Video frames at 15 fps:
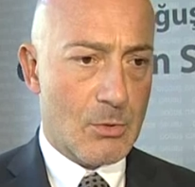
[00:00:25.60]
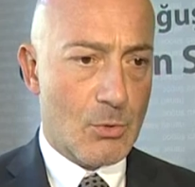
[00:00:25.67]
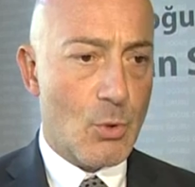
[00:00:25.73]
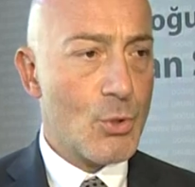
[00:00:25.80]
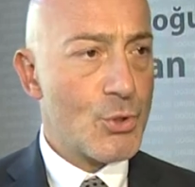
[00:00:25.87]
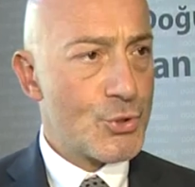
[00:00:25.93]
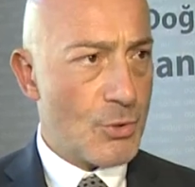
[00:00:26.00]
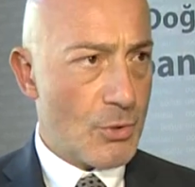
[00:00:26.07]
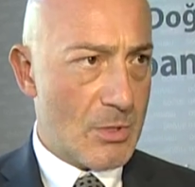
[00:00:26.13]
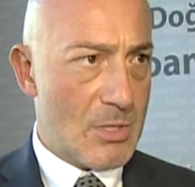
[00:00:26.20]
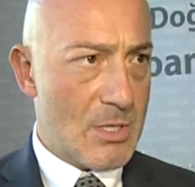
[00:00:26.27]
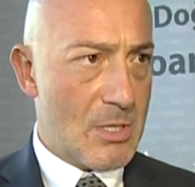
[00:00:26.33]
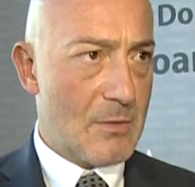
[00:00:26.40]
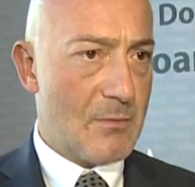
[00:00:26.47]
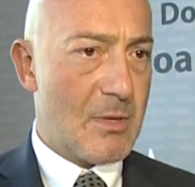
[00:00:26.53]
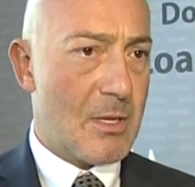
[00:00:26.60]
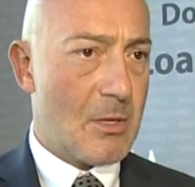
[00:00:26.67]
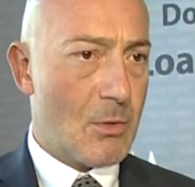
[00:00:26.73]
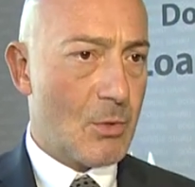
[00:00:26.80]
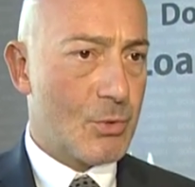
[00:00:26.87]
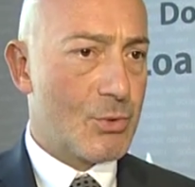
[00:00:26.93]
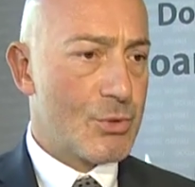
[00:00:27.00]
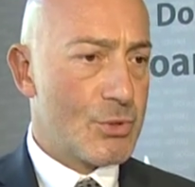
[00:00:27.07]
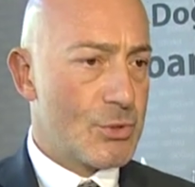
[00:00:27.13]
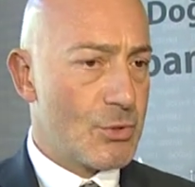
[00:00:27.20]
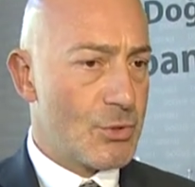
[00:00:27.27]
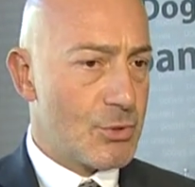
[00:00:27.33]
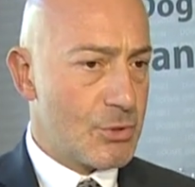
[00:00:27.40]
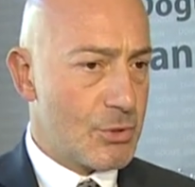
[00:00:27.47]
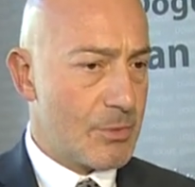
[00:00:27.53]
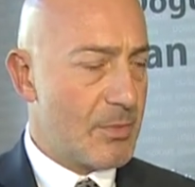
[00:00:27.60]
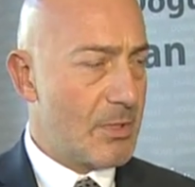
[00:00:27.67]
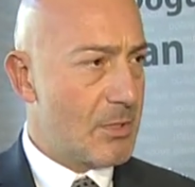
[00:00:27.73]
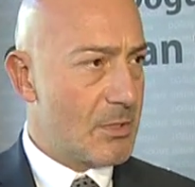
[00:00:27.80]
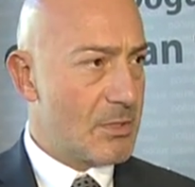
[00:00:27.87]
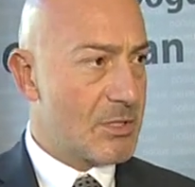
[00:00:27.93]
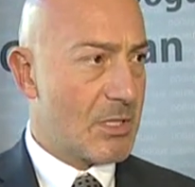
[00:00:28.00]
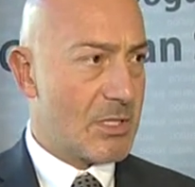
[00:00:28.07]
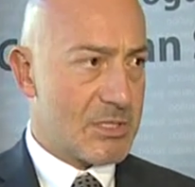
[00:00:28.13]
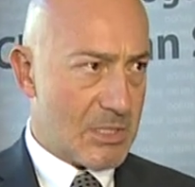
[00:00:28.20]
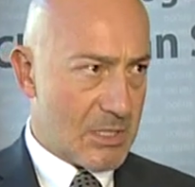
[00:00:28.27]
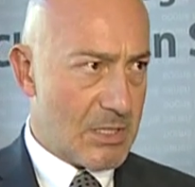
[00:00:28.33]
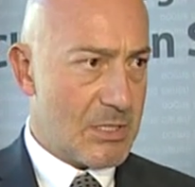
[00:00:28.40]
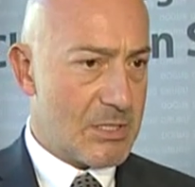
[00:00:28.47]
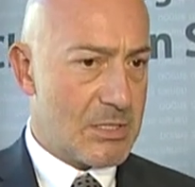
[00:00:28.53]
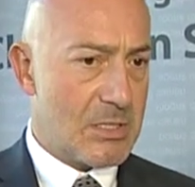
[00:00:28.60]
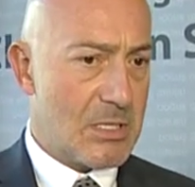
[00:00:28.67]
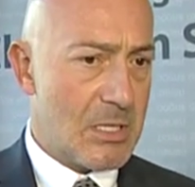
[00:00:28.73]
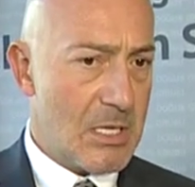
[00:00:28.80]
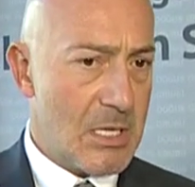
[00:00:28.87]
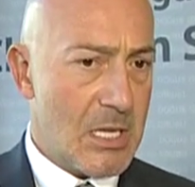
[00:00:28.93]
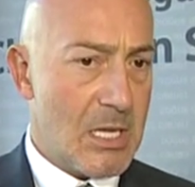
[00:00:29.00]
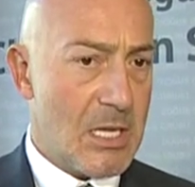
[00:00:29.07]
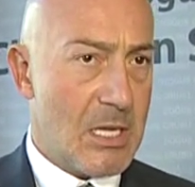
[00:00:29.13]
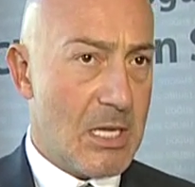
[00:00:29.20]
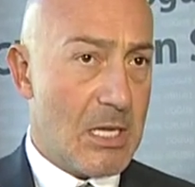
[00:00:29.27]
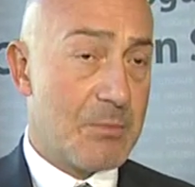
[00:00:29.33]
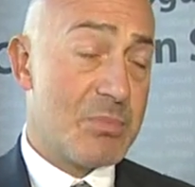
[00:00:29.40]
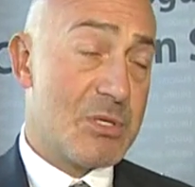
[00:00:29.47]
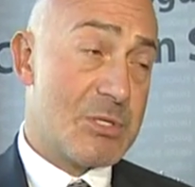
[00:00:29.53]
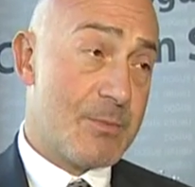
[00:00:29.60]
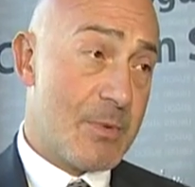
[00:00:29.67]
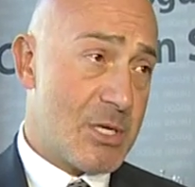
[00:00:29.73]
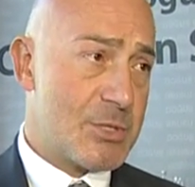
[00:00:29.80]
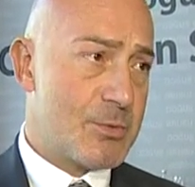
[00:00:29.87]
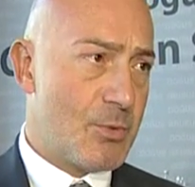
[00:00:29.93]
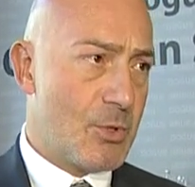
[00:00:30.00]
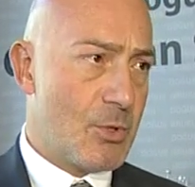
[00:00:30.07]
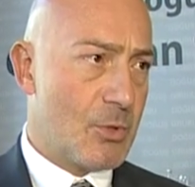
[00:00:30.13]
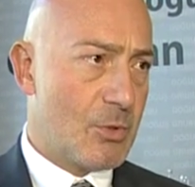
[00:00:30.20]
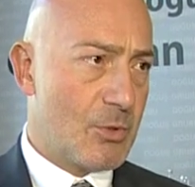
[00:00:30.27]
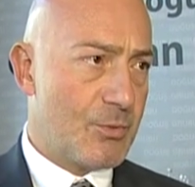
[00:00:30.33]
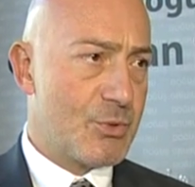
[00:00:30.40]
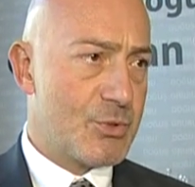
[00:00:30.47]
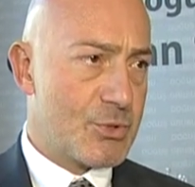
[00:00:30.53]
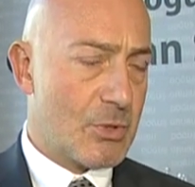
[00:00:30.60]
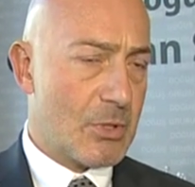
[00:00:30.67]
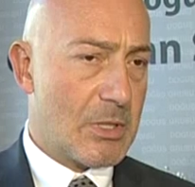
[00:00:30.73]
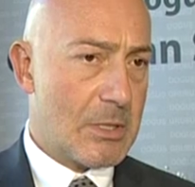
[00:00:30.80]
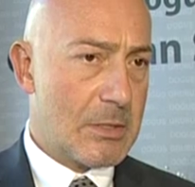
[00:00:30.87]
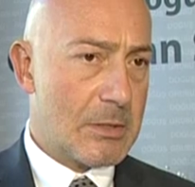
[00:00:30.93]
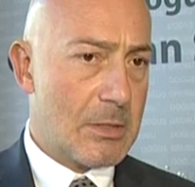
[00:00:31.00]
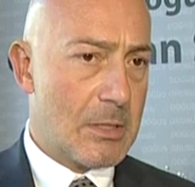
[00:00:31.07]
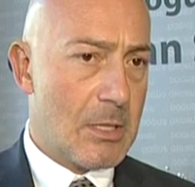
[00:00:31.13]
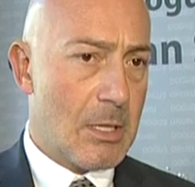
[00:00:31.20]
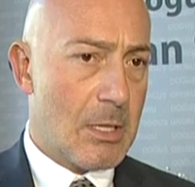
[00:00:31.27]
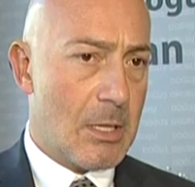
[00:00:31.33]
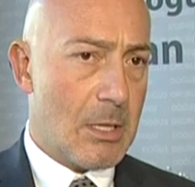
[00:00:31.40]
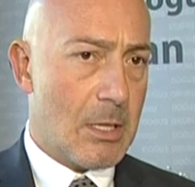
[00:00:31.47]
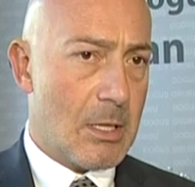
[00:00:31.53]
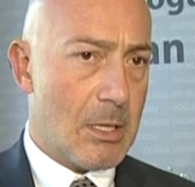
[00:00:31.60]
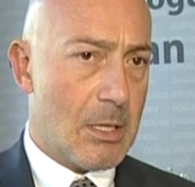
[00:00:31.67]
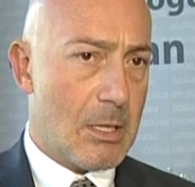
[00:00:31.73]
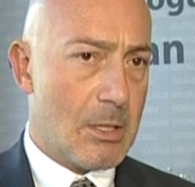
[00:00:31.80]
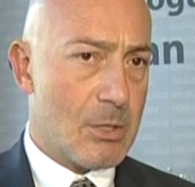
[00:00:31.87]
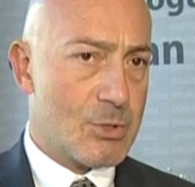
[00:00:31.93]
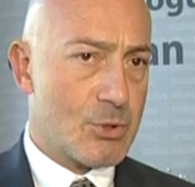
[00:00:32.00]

Doğuş Holding ve 30 küsür bin çalışanı içinde 75 milyon nüfusu olan e,